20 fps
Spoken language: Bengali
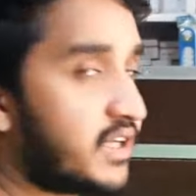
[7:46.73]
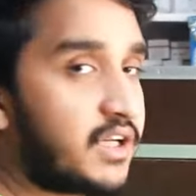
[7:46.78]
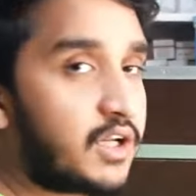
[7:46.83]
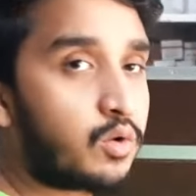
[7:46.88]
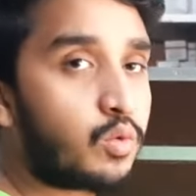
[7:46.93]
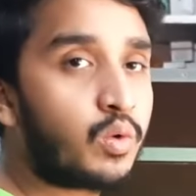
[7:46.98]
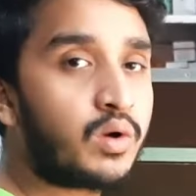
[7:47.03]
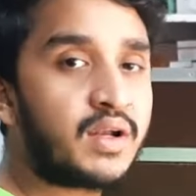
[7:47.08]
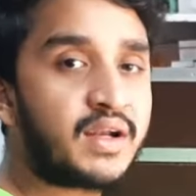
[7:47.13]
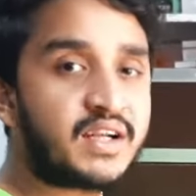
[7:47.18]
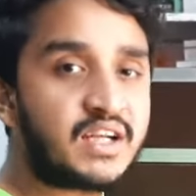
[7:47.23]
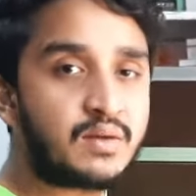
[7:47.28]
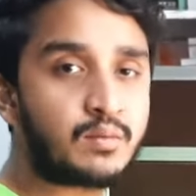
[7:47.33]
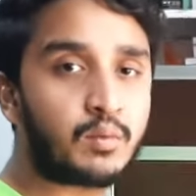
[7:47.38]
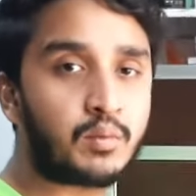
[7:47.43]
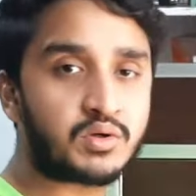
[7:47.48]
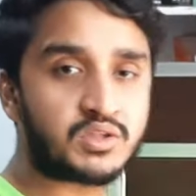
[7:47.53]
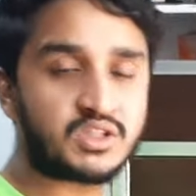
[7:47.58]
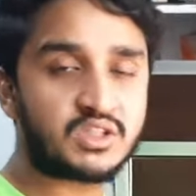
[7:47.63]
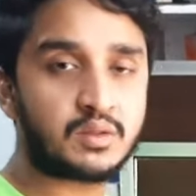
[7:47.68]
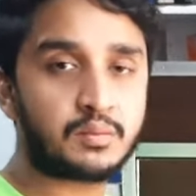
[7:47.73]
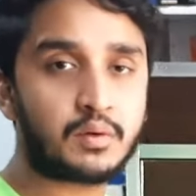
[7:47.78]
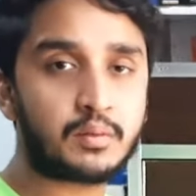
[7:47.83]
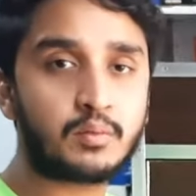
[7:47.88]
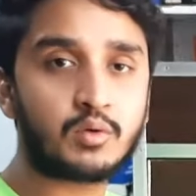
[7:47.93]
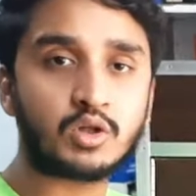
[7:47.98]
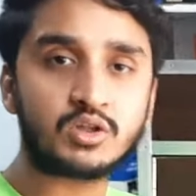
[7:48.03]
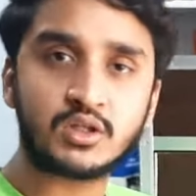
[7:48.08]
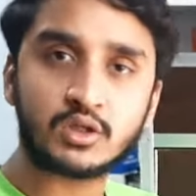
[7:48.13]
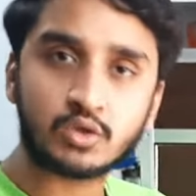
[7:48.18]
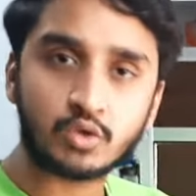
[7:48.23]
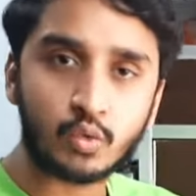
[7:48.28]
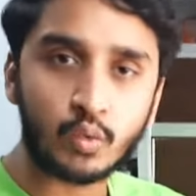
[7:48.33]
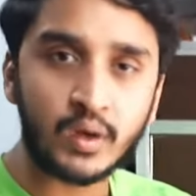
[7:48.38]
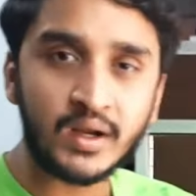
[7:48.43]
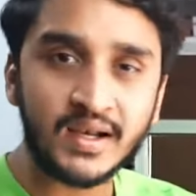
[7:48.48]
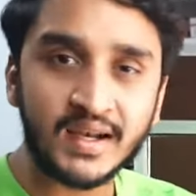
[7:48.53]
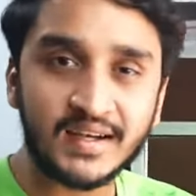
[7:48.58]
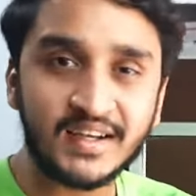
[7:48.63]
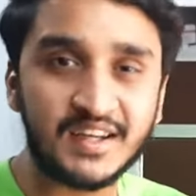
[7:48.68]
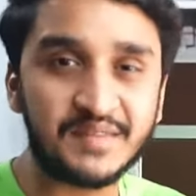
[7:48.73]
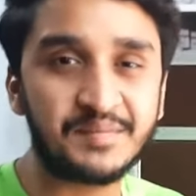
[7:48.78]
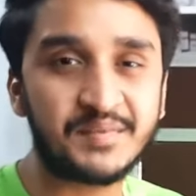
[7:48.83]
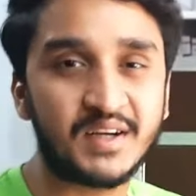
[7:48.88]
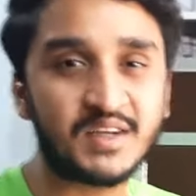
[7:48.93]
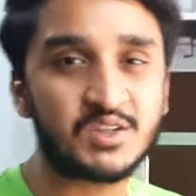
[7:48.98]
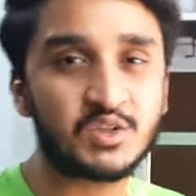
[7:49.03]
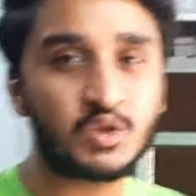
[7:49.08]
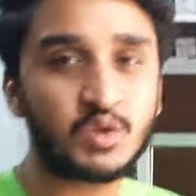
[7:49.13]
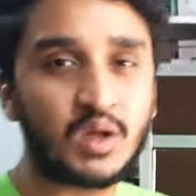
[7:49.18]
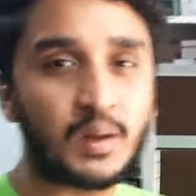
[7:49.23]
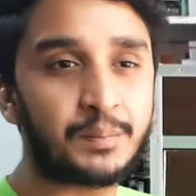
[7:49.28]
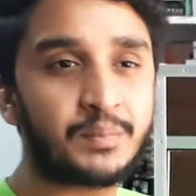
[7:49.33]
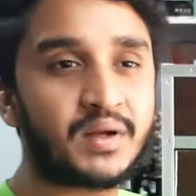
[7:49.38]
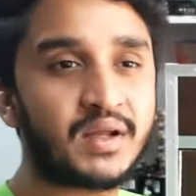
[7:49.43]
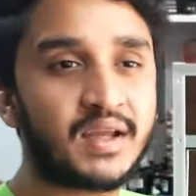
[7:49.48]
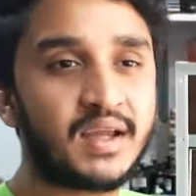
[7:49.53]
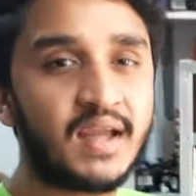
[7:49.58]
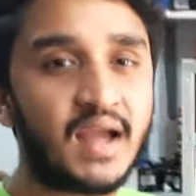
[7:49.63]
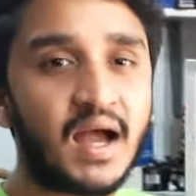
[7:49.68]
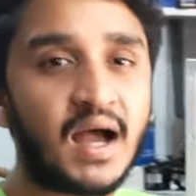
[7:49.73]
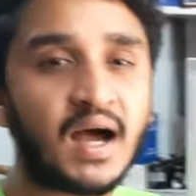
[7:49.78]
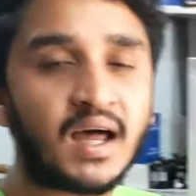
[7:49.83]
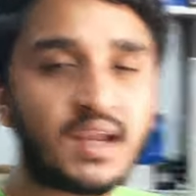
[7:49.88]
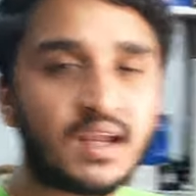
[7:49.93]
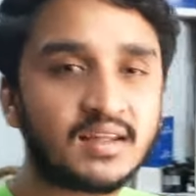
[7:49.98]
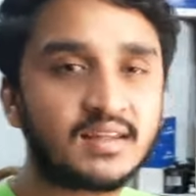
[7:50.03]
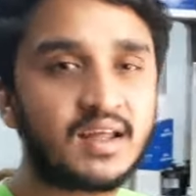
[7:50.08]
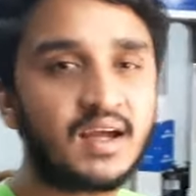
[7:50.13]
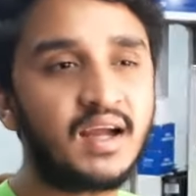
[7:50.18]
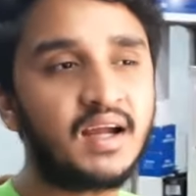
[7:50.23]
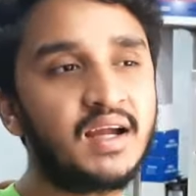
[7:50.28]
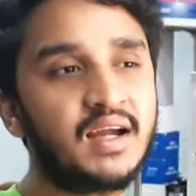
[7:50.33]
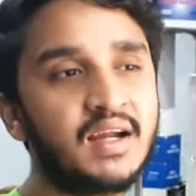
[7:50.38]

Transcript: চাইলে কোয়েলের ডিমও বসাতে পারবেন অর্থাৎ কোয়েলের ডিমটার জন্য আপনাকে আলাদা